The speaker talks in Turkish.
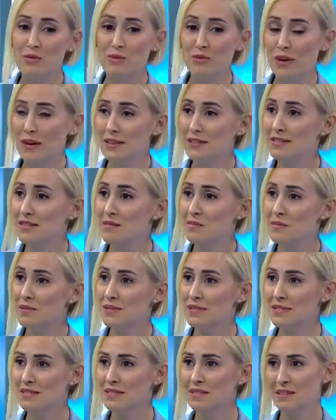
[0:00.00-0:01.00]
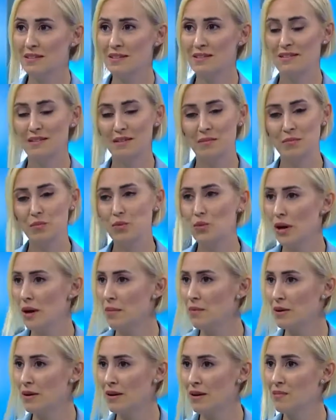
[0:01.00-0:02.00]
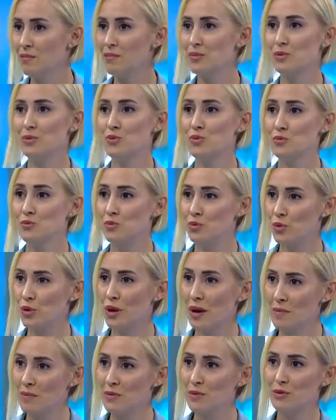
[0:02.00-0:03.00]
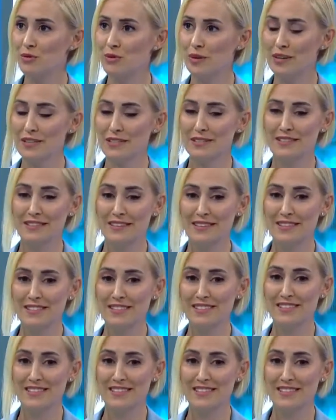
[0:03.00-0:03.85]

üniversitemizin e, büyüyen bir kampüsüz, büyüyen bir üniversiteyiz.